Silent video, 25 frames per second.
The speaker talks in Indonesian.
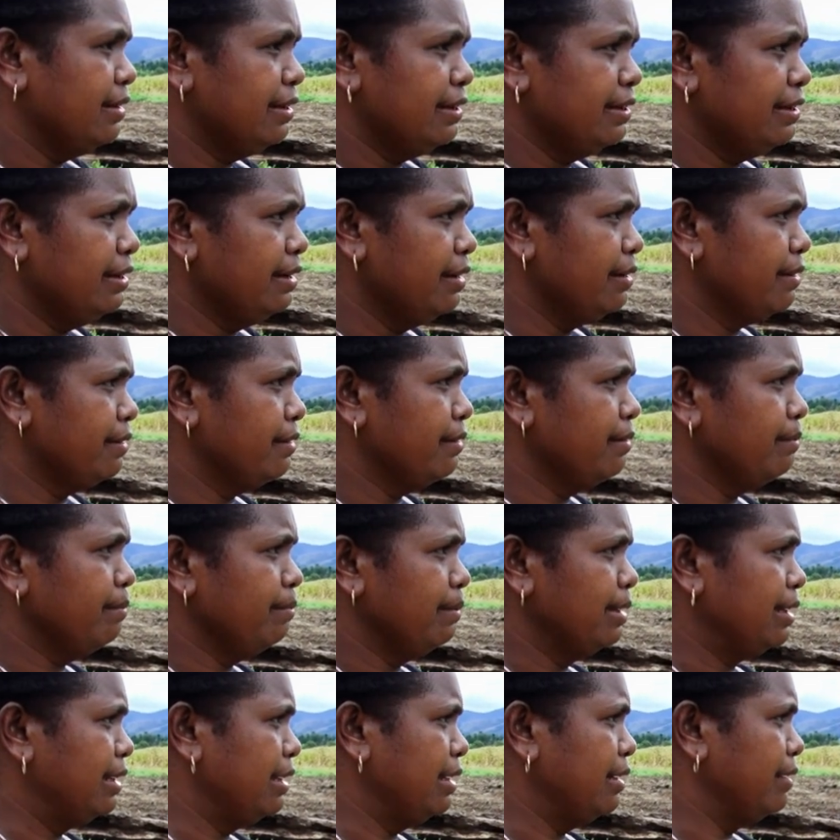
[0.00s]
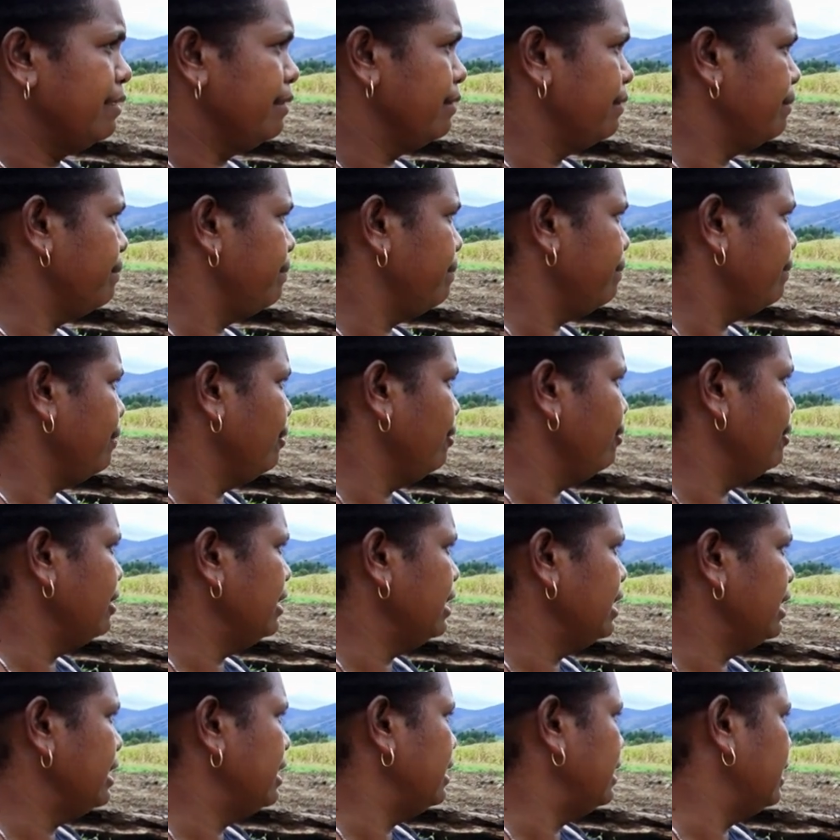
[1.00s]
ini an, bagian
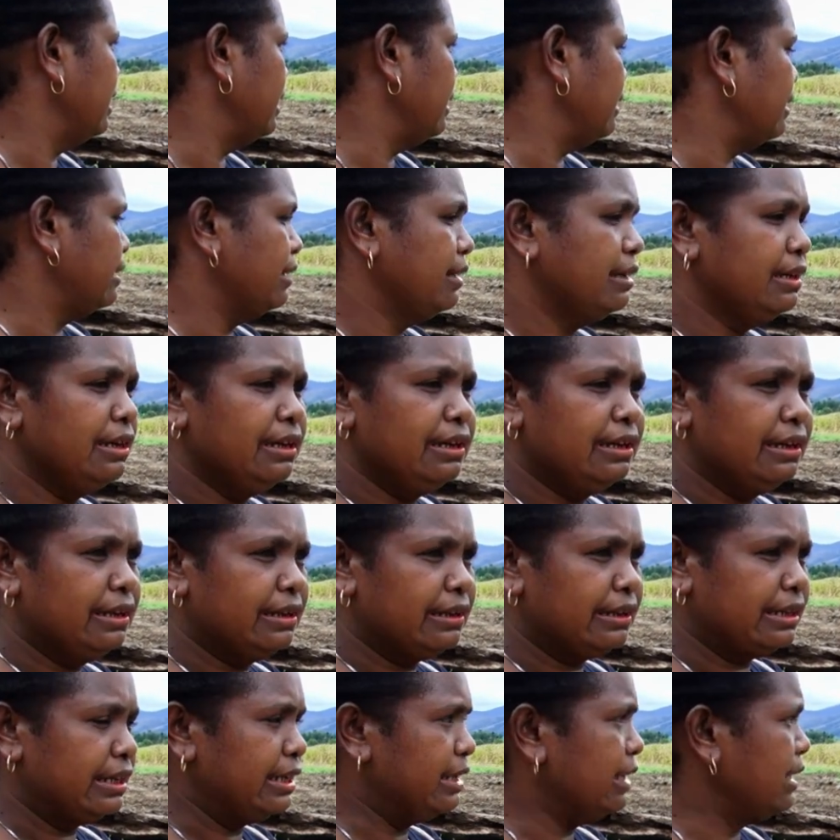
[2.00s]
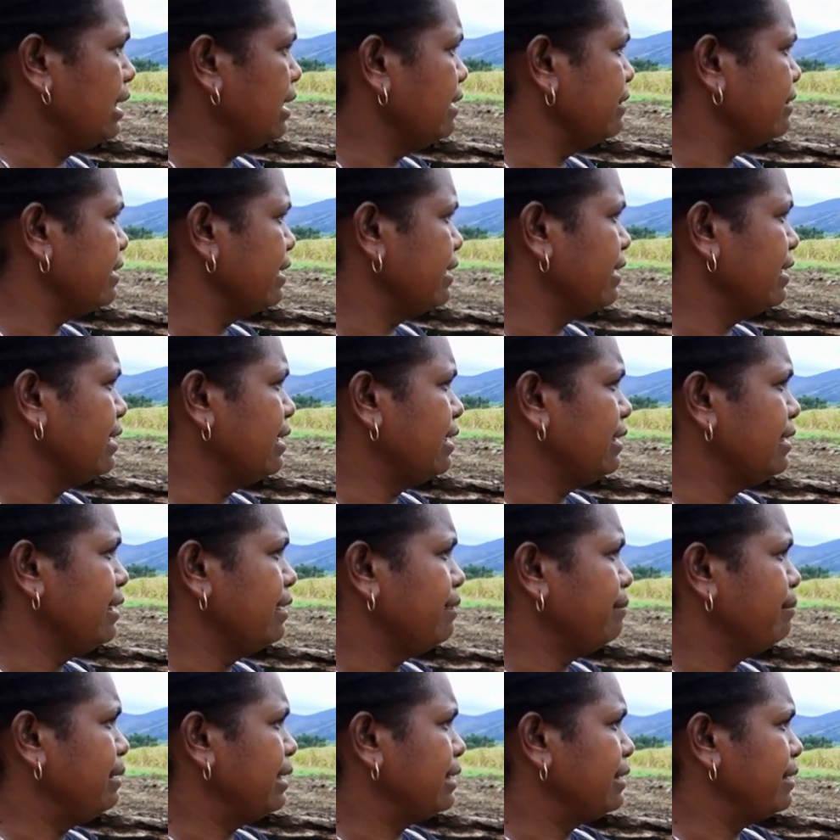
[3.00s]
pohonnya ini an, tinggal sedangkan
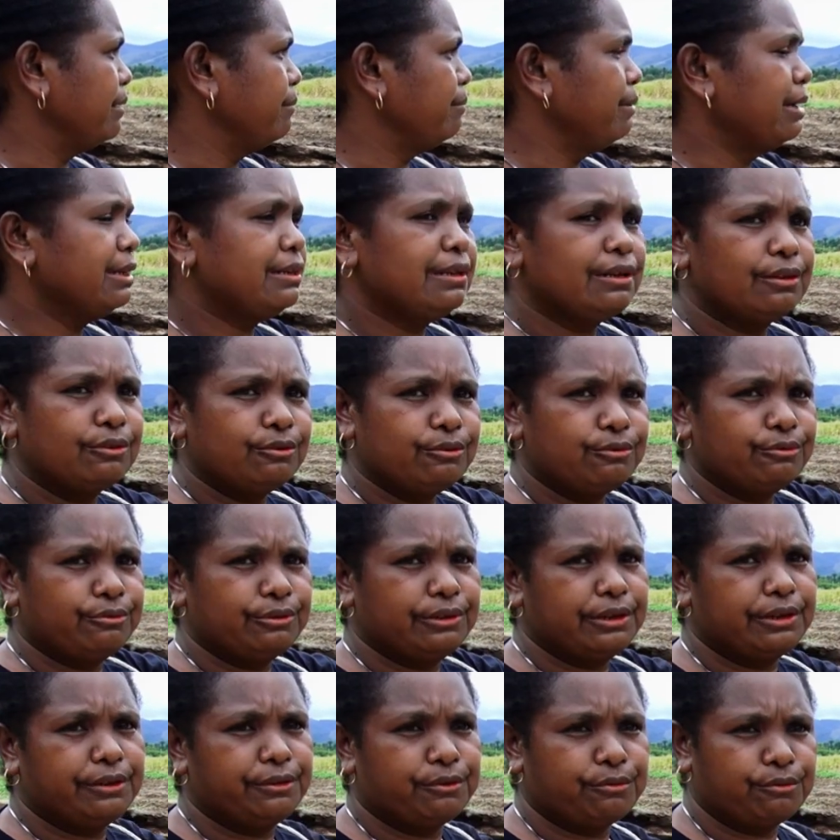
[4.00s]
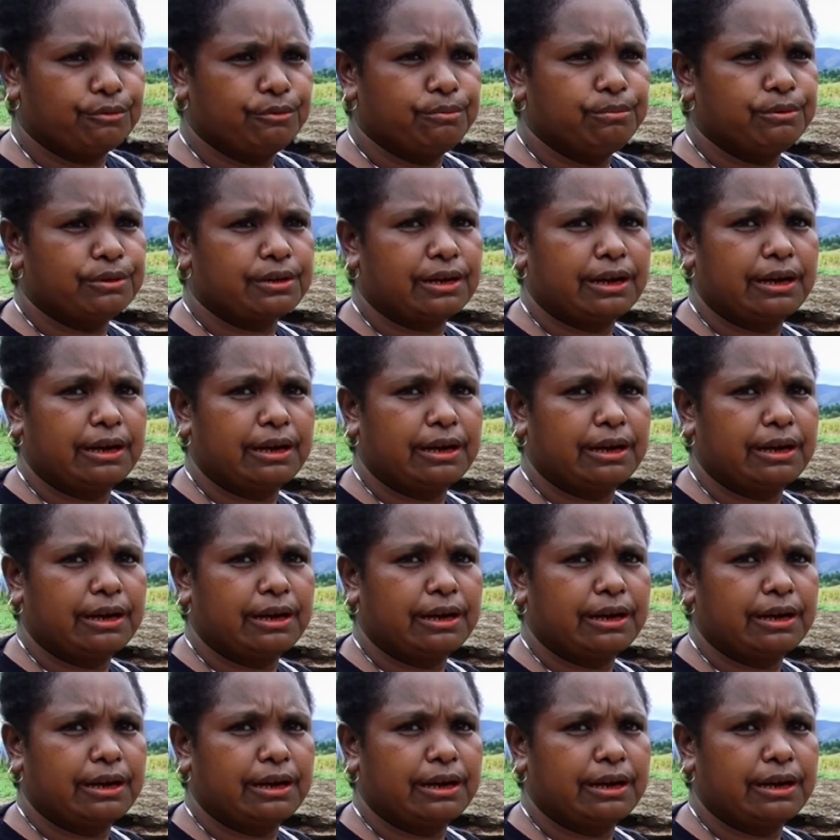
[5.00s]
yang batang-batang itu sudah dikubur